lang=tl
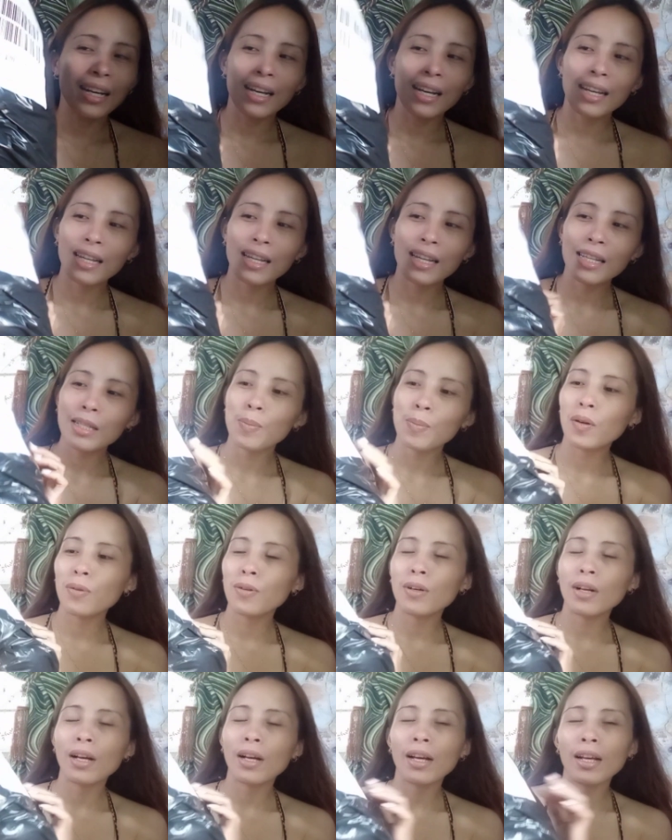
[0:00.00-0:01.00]
pero
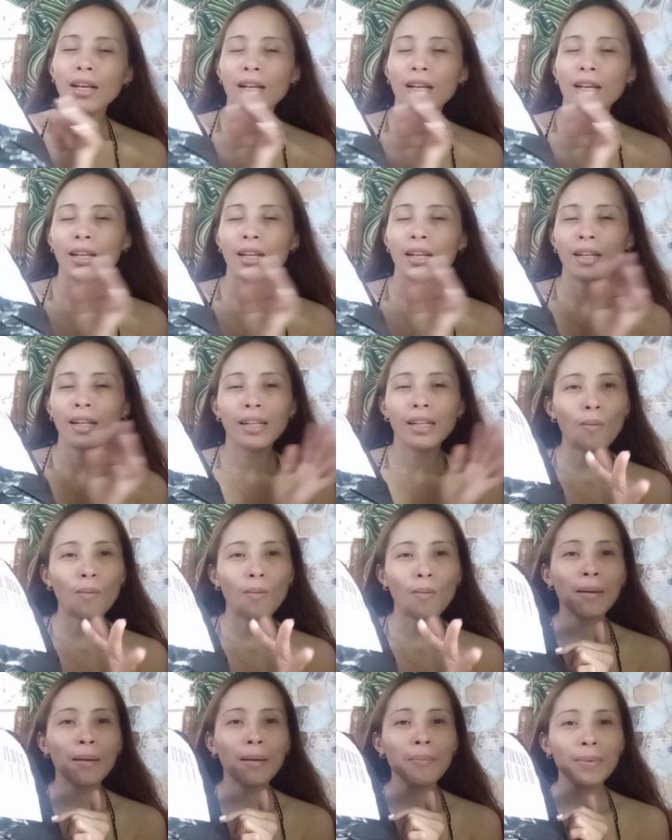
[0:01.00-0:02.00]
hindi ko alam,
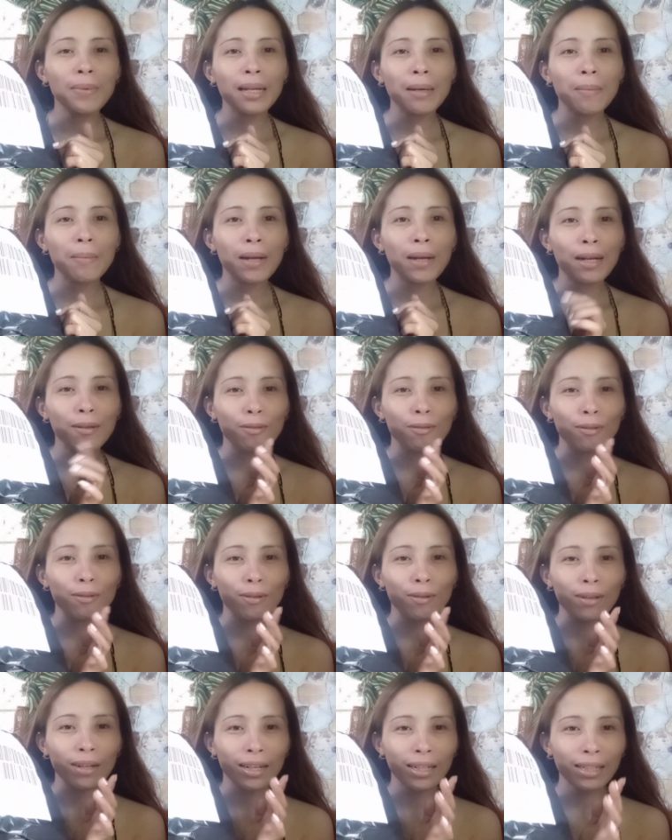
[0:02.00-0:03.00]
binablog ko lang
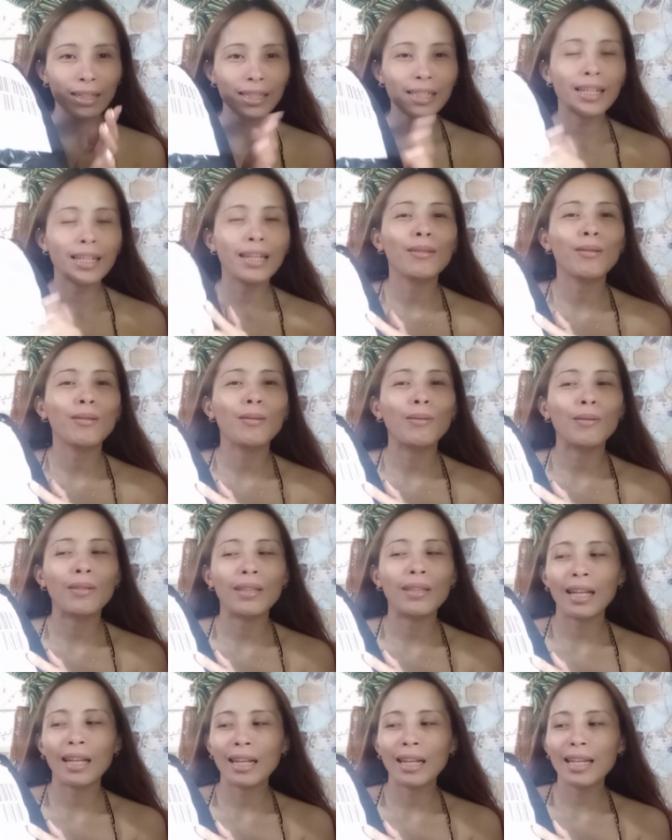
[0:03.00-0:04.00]
siya totally
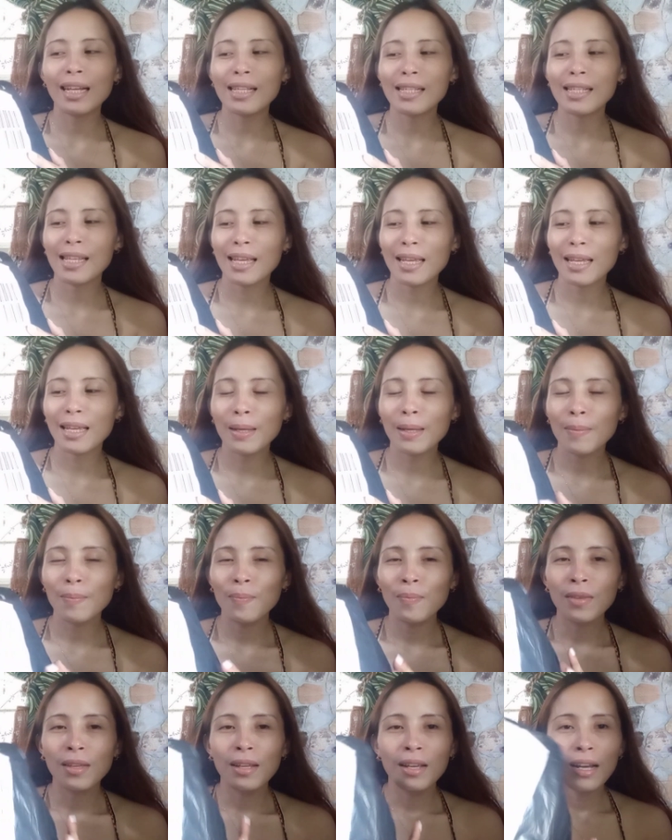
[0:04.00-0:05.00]
kasi
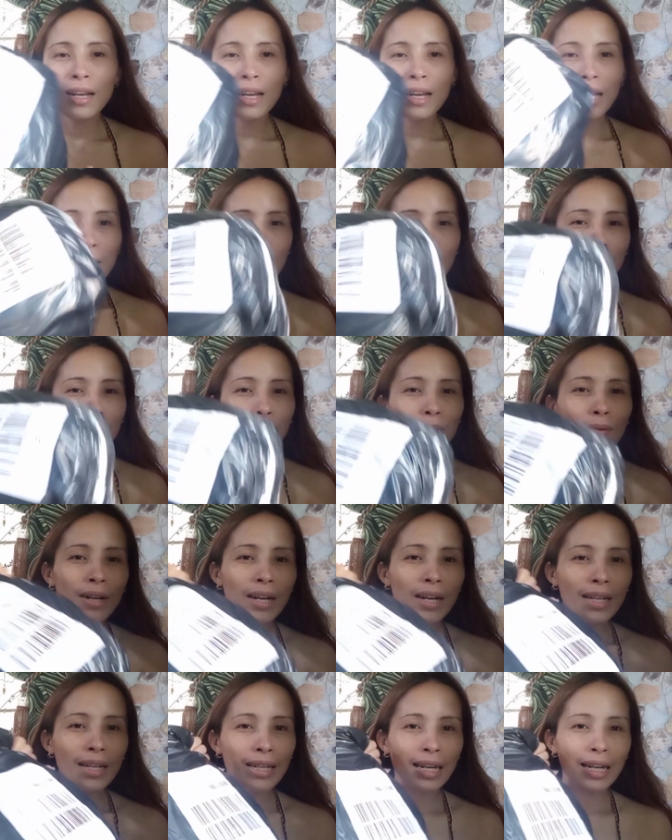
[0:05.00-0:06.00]
Iba yung kanyang
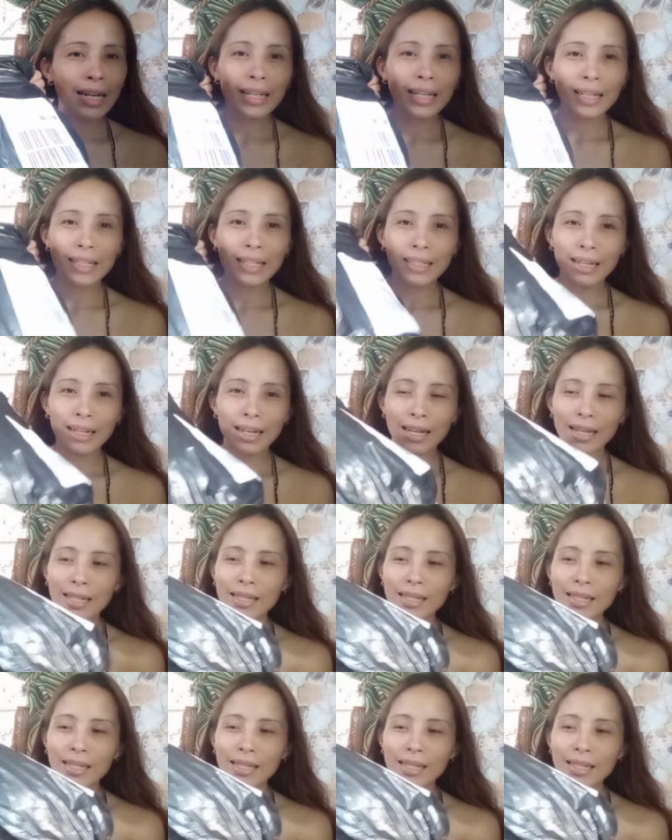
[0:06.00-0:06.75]
lagayan, guys.